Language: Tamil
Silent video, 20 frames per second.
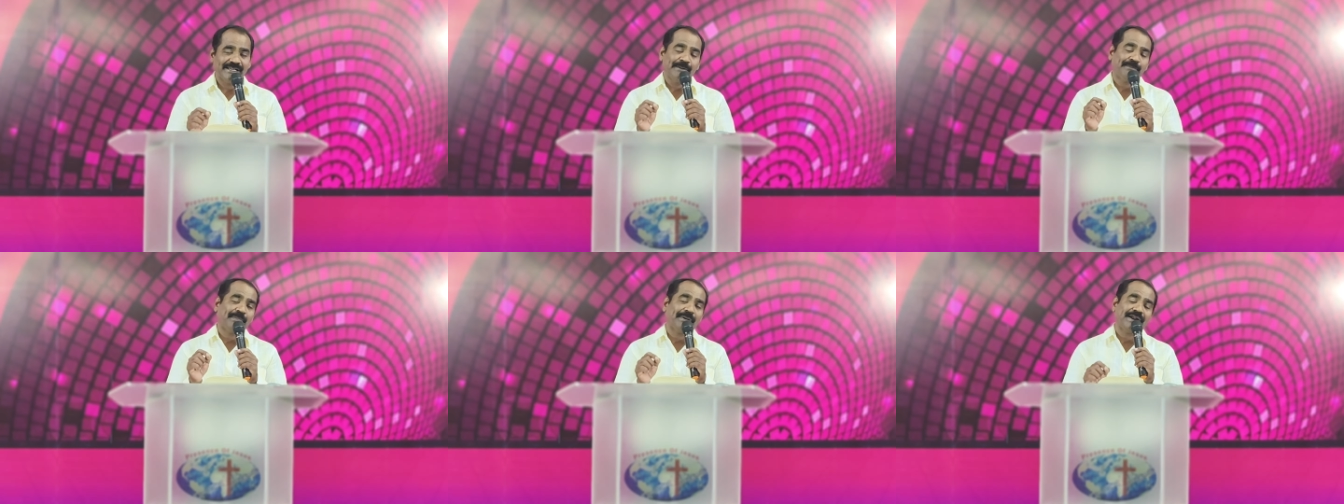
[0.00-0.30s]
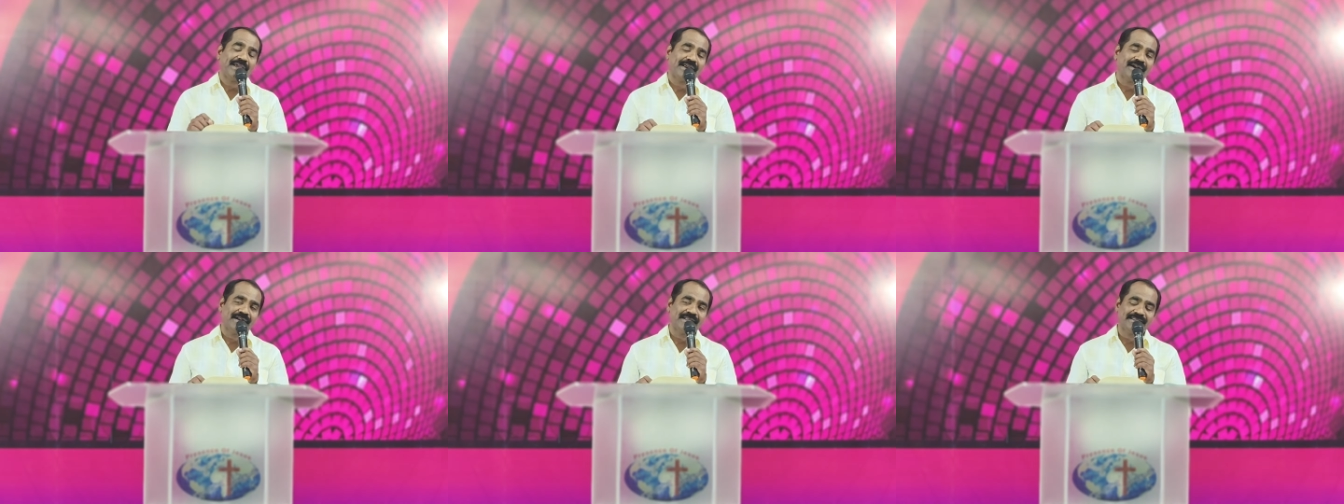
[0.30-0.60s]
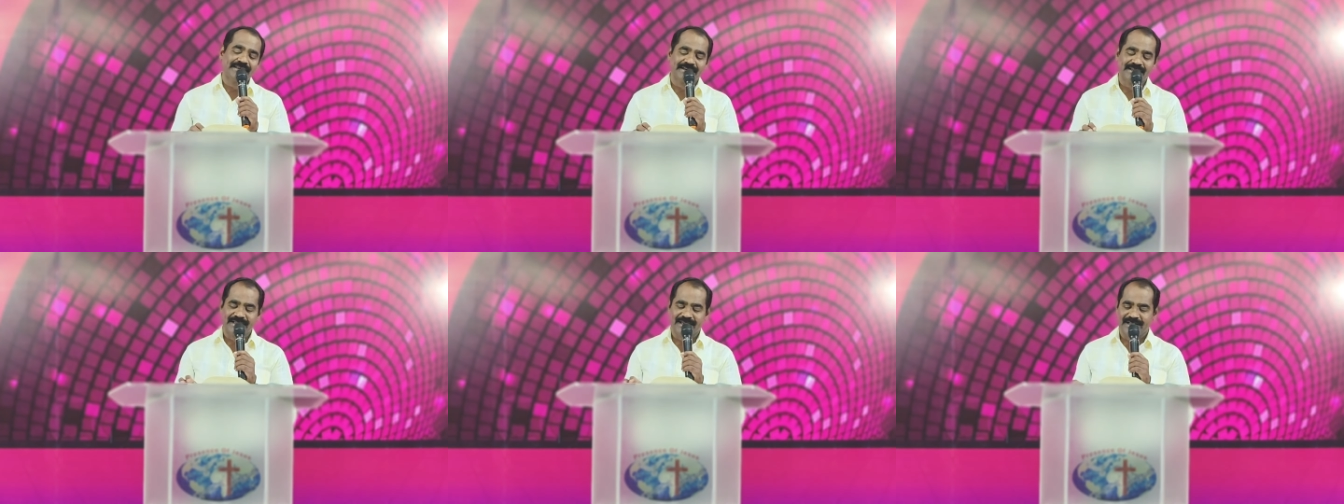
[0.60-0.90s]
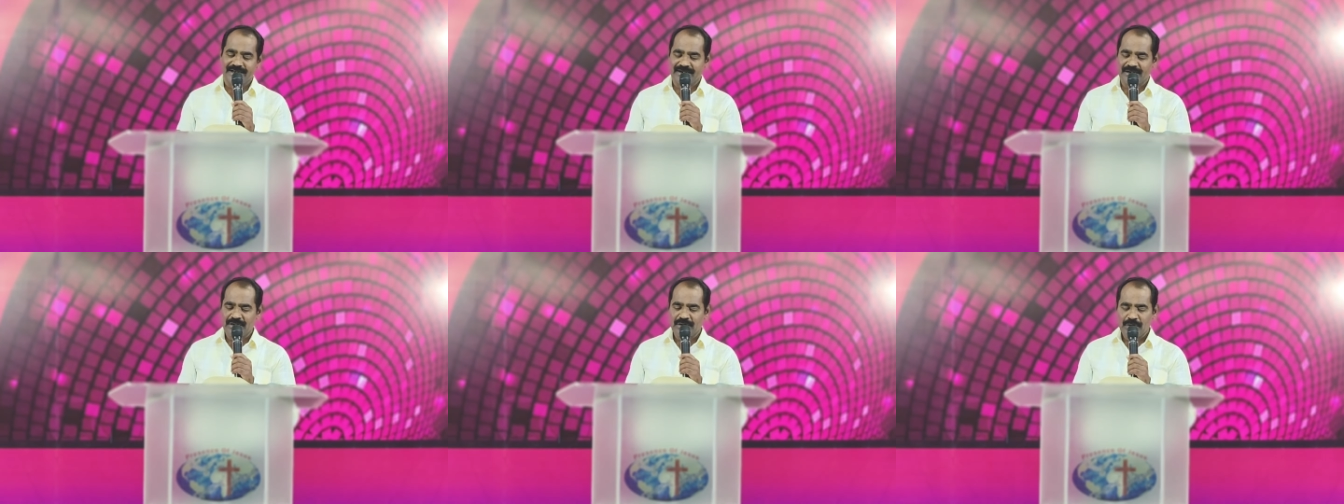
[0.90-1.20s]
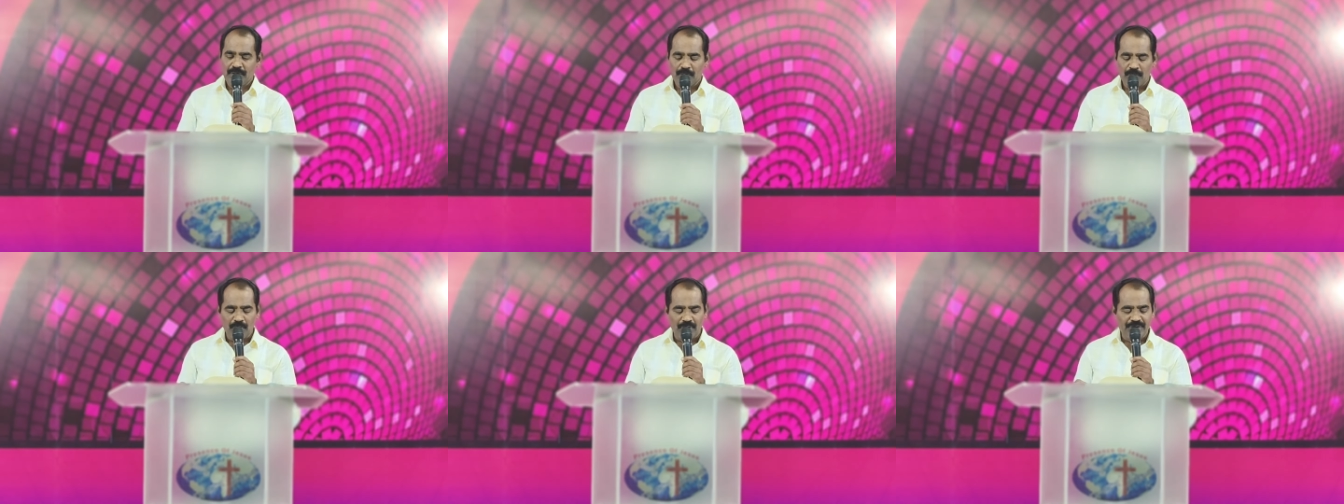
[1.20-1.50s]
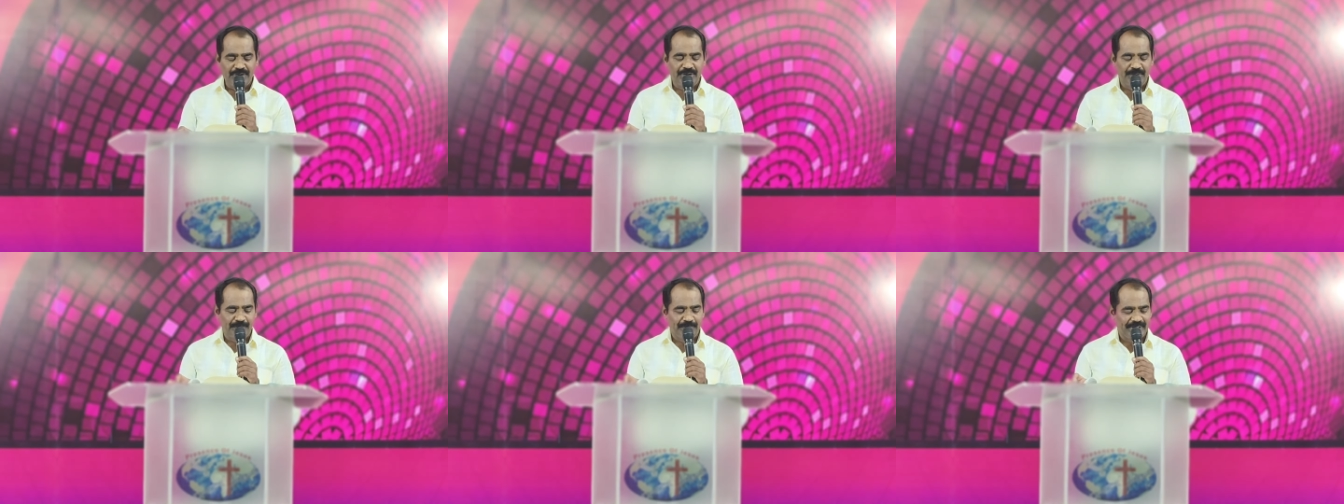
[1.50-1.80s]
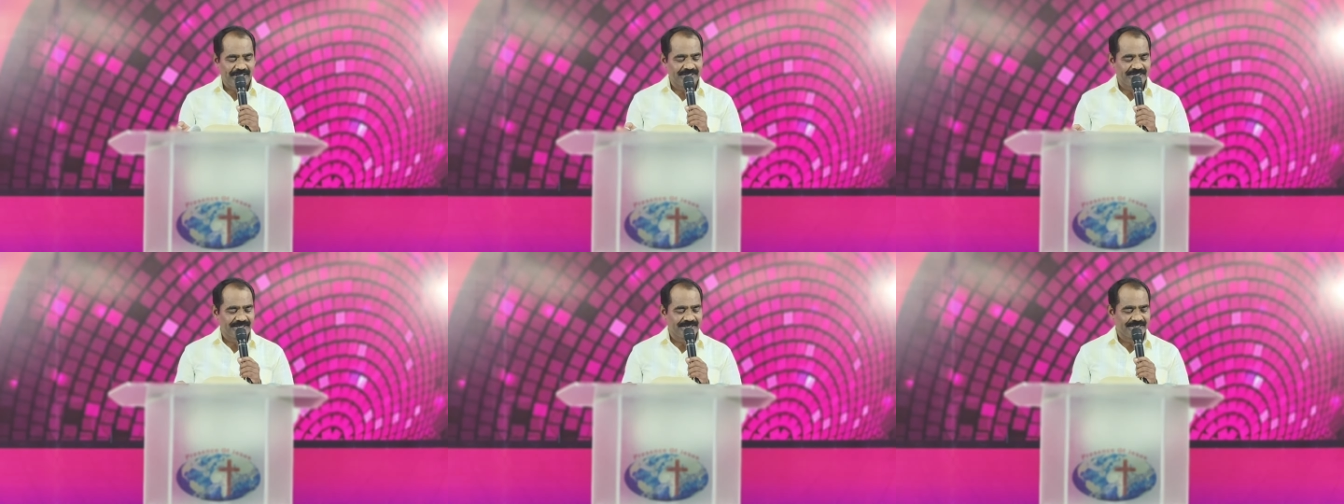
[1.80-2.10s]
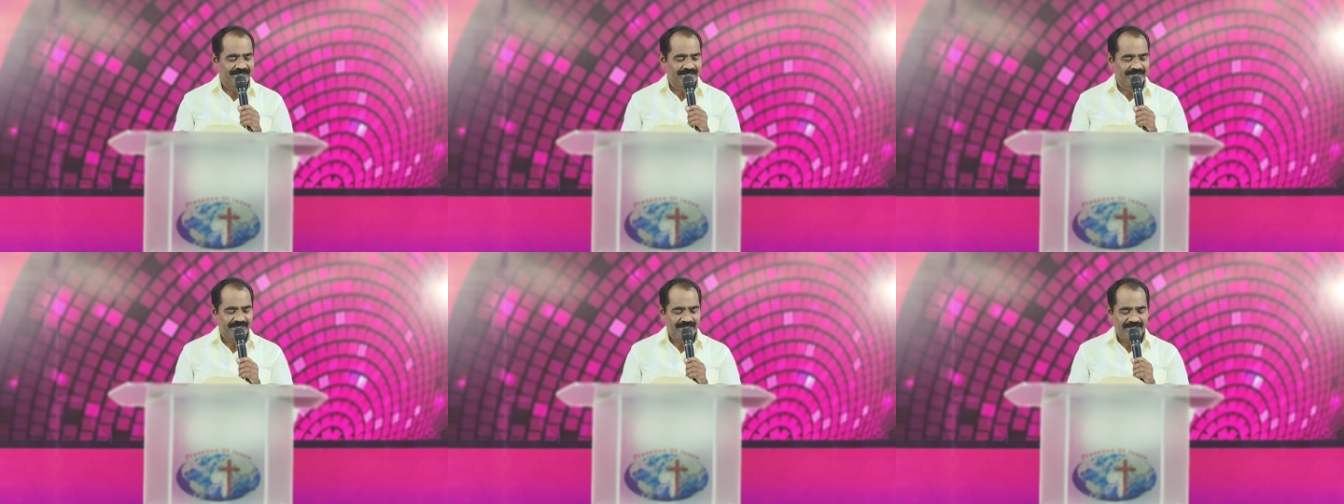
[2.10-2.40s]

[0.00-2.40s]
இப்படி எழுதுகிறார் ஒன்று பேதிரு